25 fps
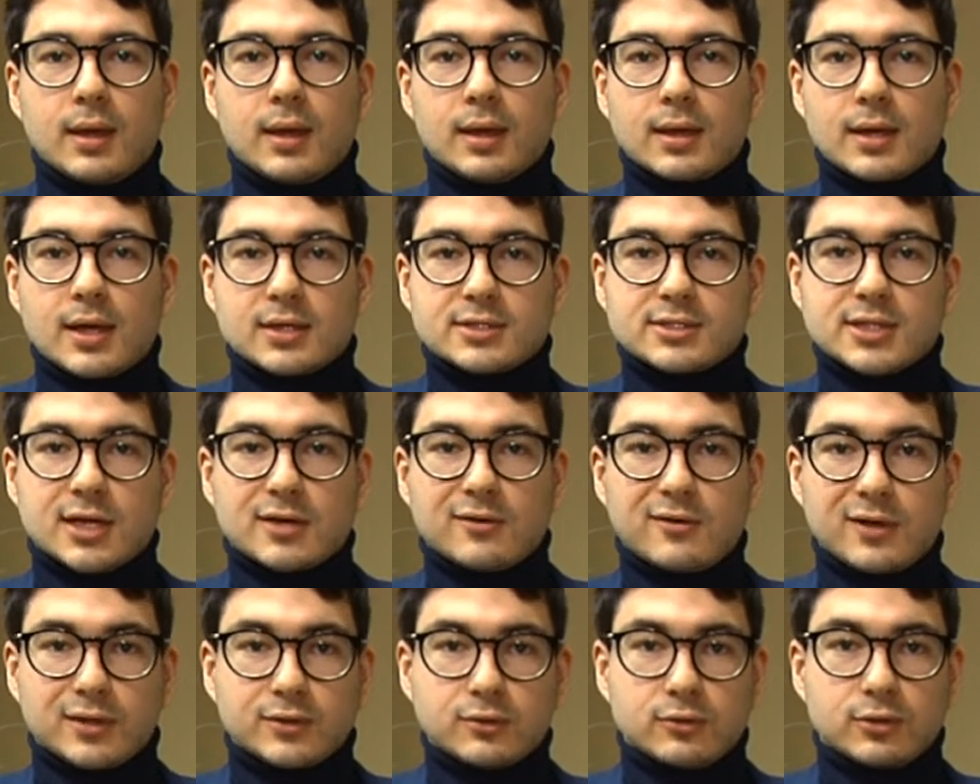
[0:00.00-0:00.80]
как
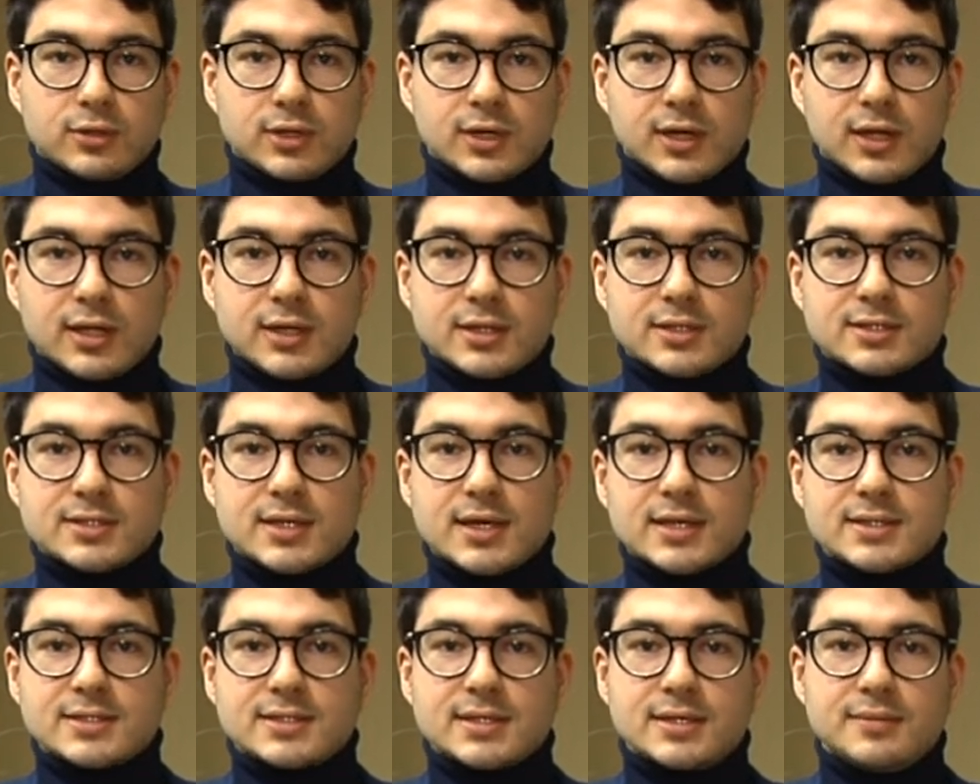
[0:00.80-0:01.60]
захватывают
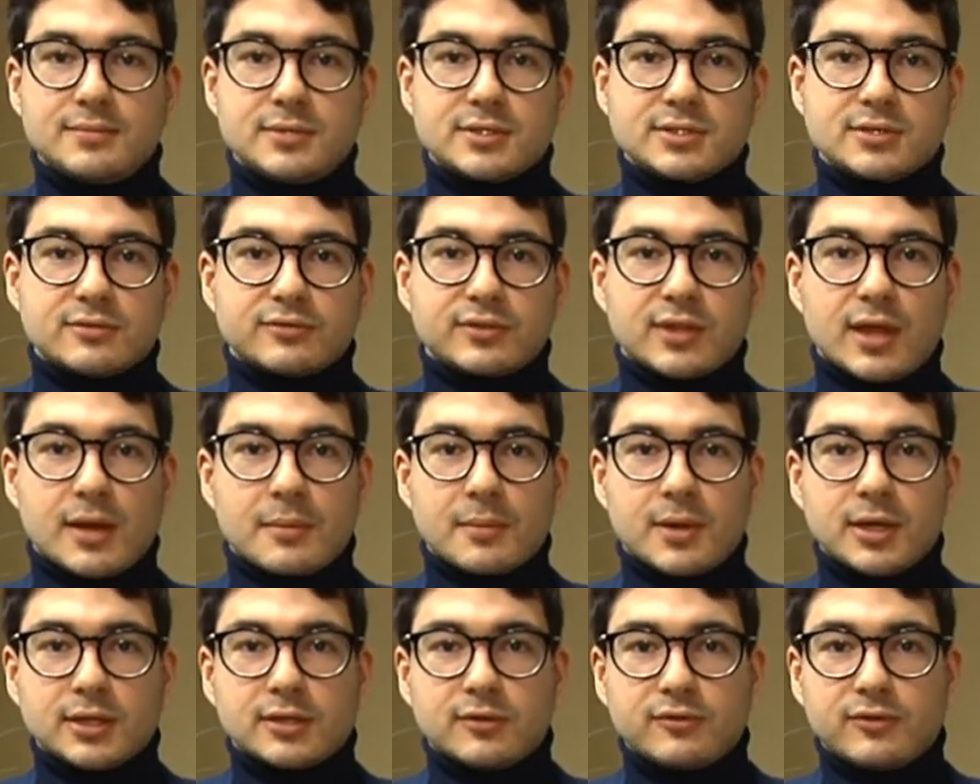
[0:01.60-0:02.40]
организации без
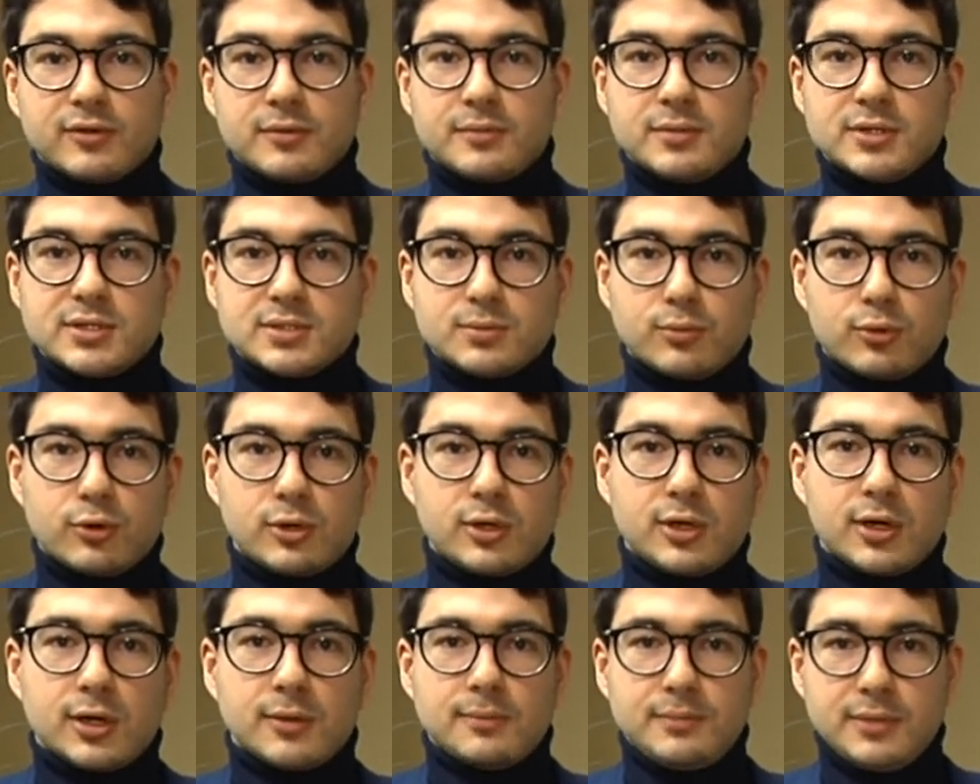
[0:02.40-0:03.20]
автоматов и
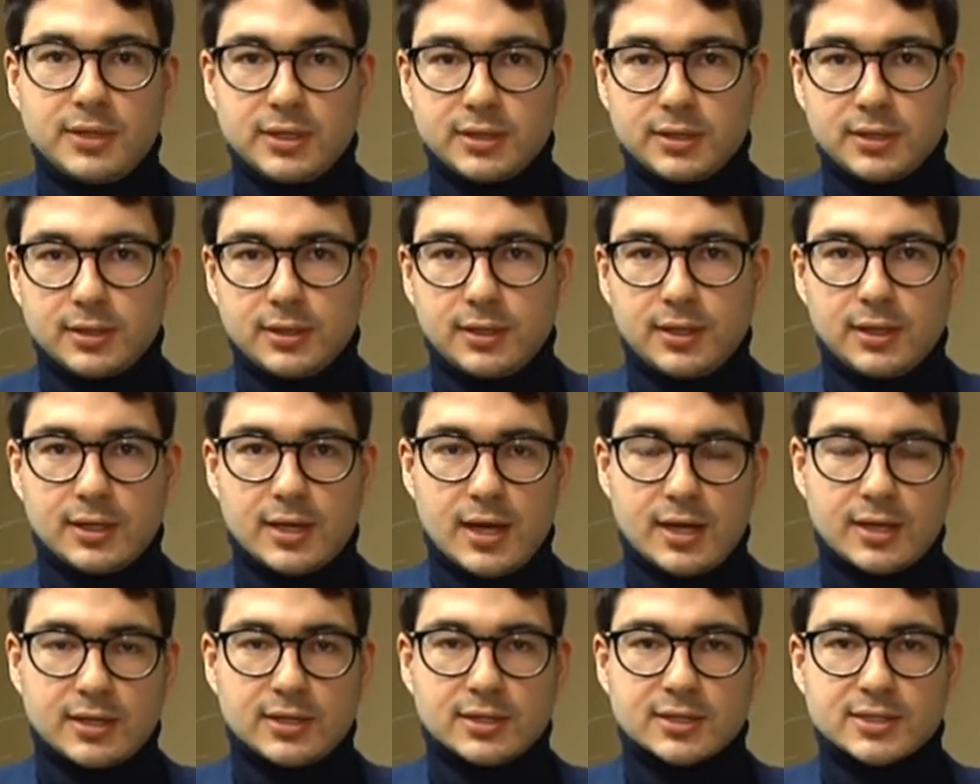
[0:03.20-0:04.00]
бейсбольных бит,
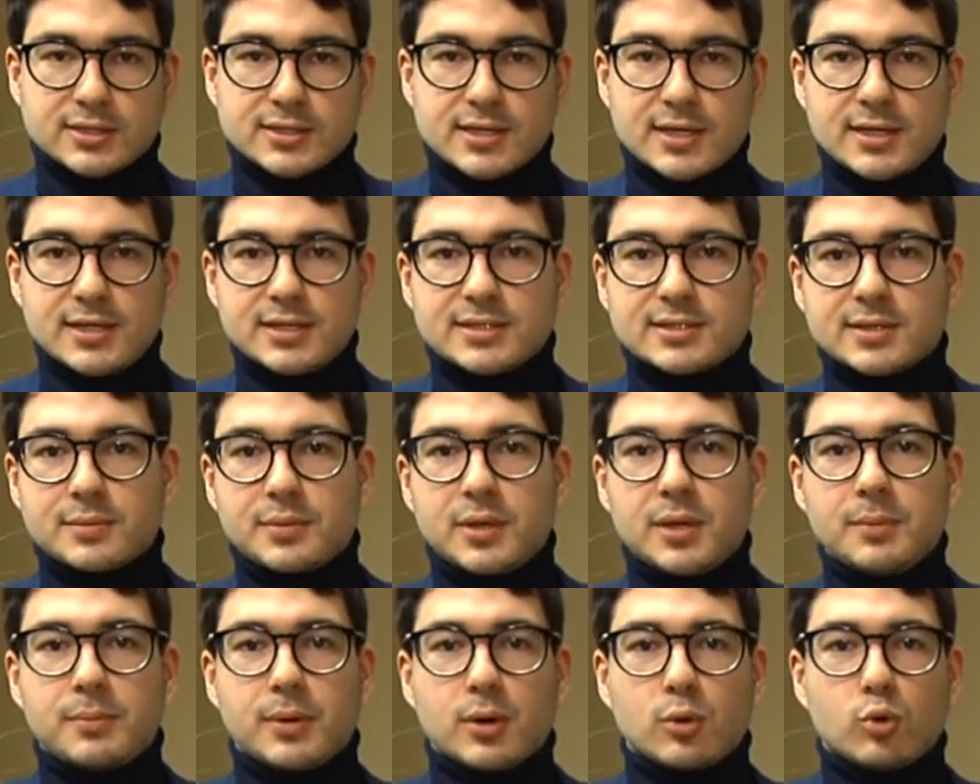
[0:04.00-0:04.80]
и как не
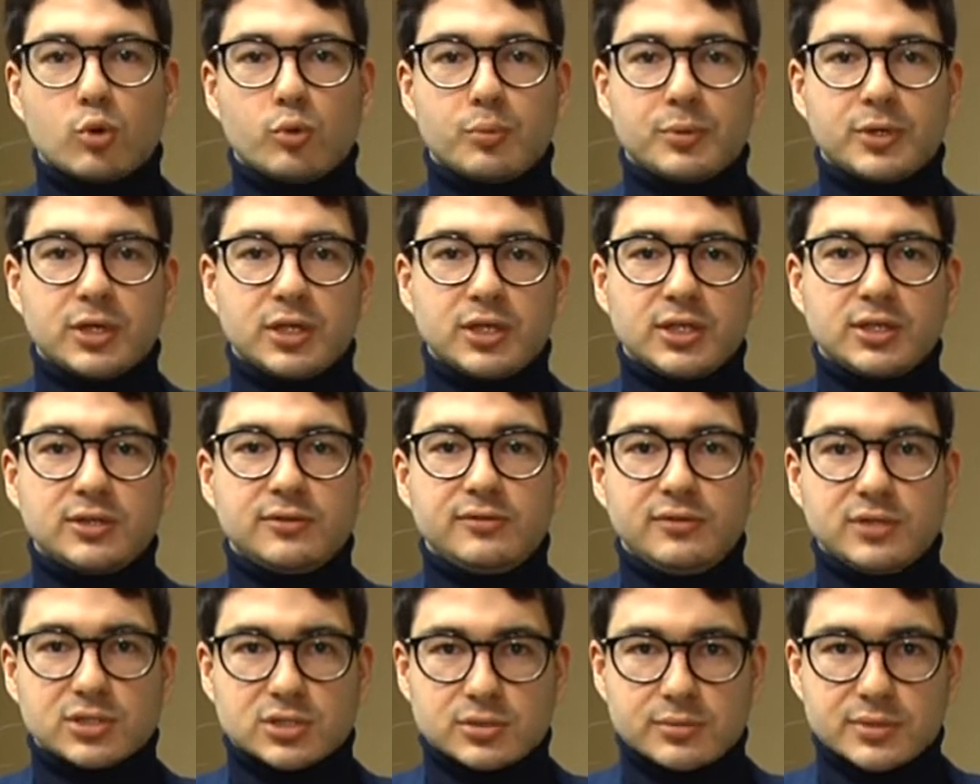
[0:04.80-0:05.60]
разориться при покупке
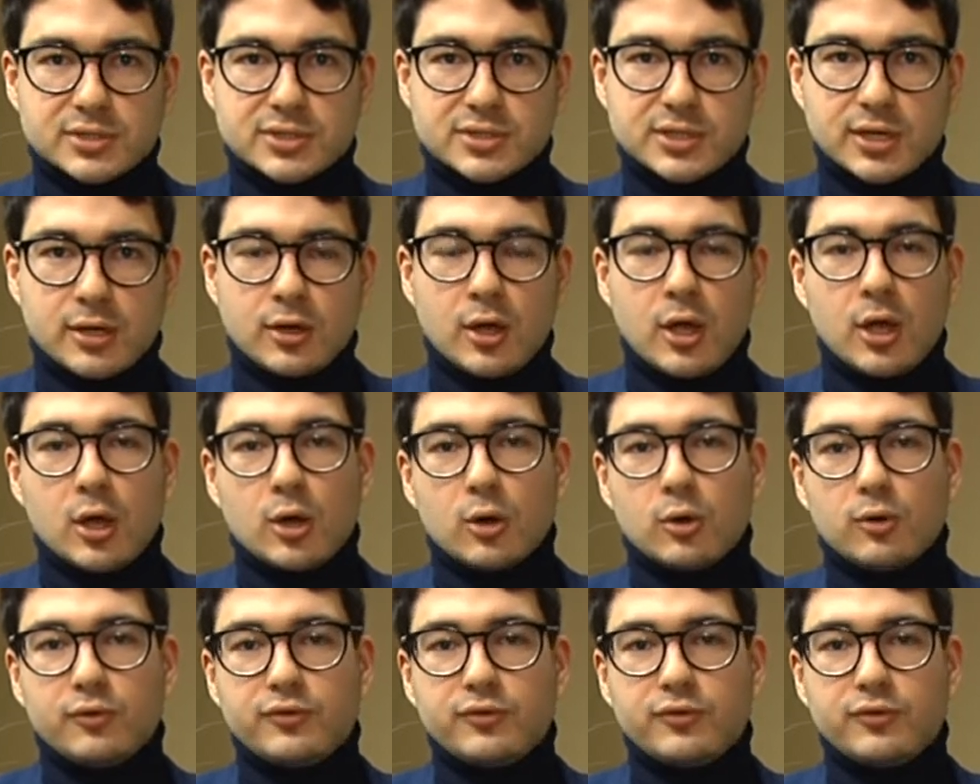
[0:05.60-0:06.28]
недвижимости.